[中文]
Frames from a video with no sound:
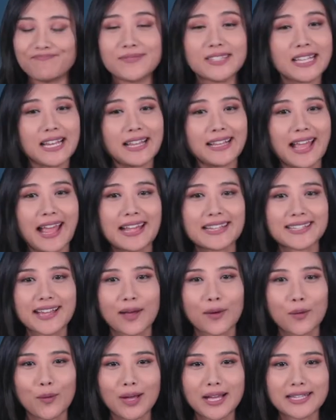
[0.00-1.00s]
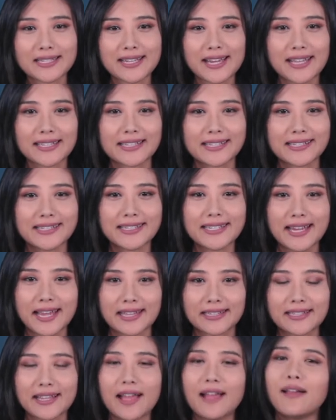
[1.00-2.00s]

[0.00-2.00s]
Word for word: 先来看一下花家的剑，